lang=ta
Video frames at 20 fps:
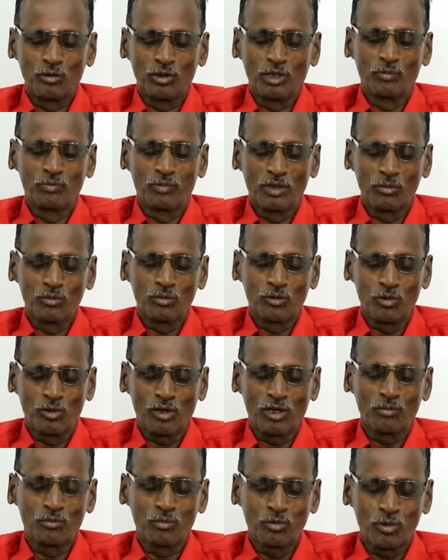குறிப்பாக
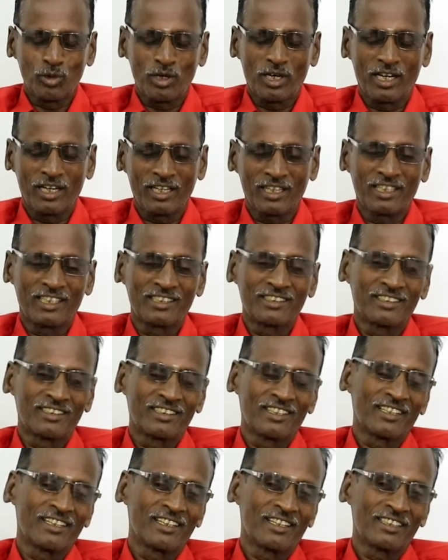மூலம் போராட
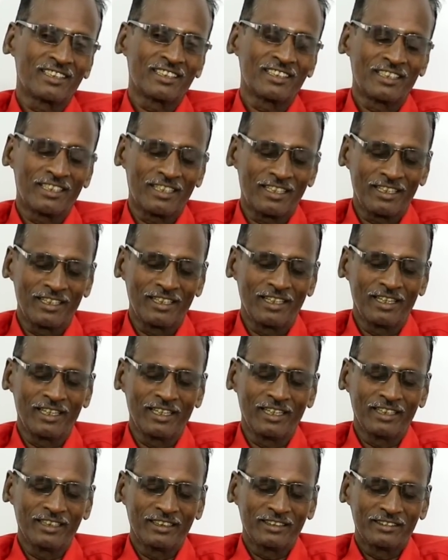நட்சத்திரக்காரங்க நல்லா
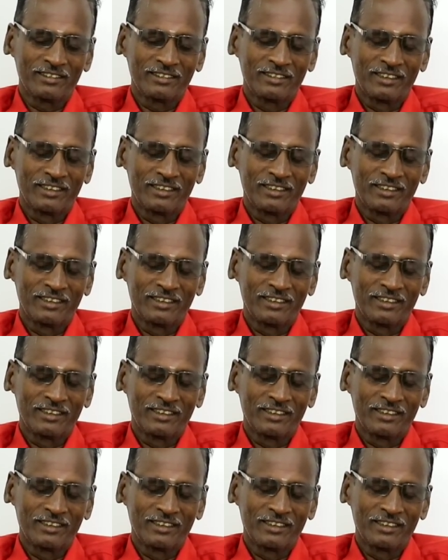இல்லை